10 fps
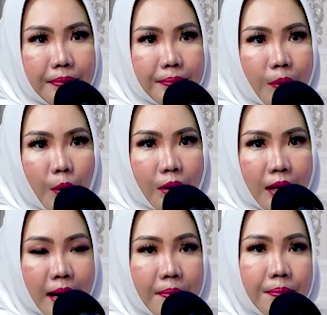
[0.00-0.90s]

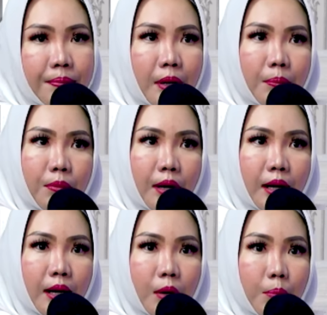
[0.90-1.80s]
program ke,
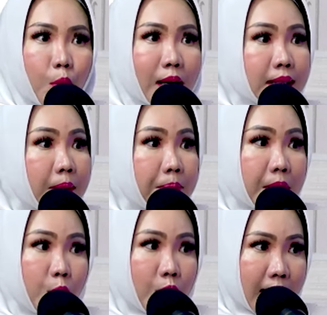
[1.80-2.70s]
uh, kepuasan
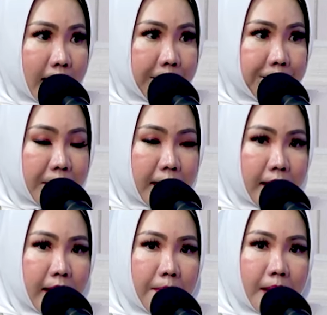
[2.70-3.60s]
pengguna
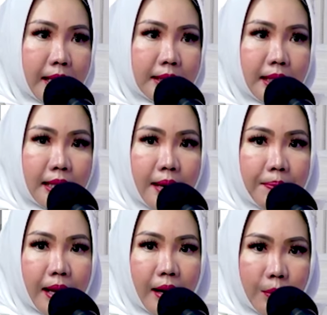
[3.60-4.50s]
yang mana
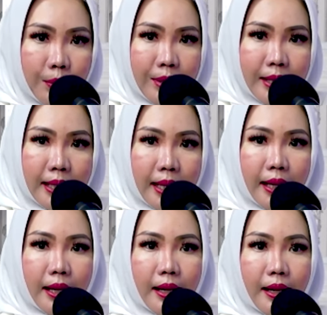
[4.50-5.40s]
setiap tahun
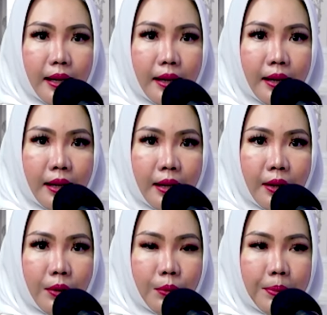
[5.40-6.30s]

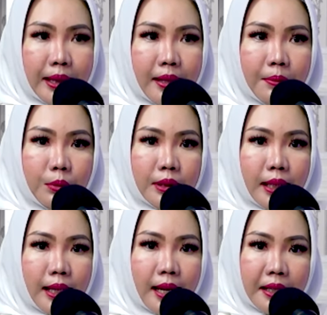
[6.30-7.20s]
uh, eh, UPT Pusat
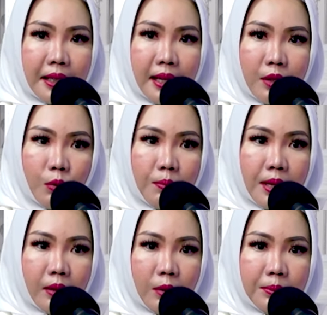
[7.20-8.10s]
Karir dan
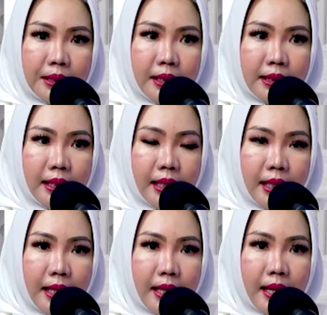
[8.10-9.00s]
Inkubator Bisnis
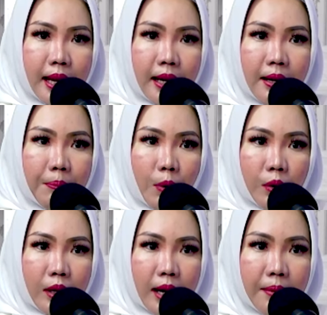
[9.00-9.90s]
ini ada
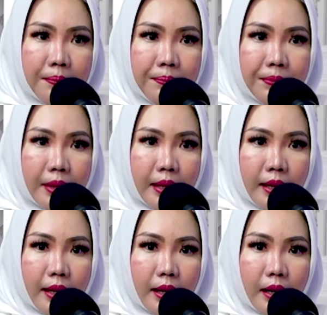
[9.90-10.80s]
program
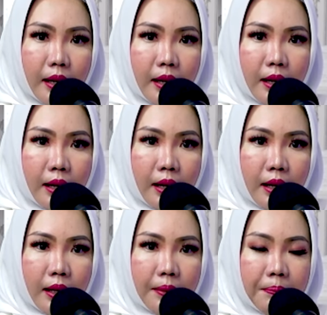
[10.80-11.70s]

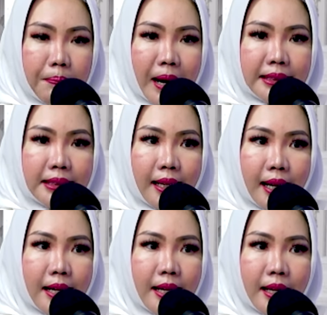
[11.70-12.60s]
uh,
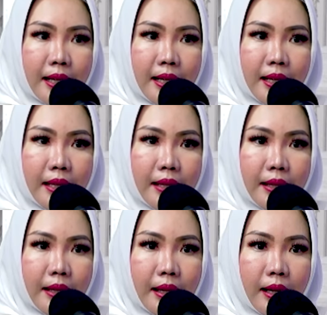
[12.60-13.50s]
pelacakan dari
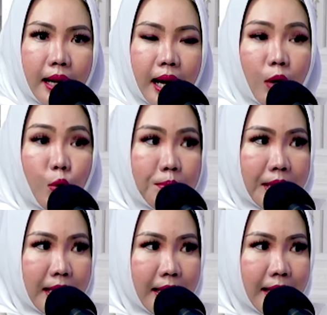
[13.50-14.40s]
uh,
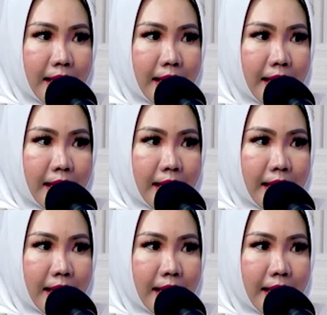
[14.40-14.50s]
alumni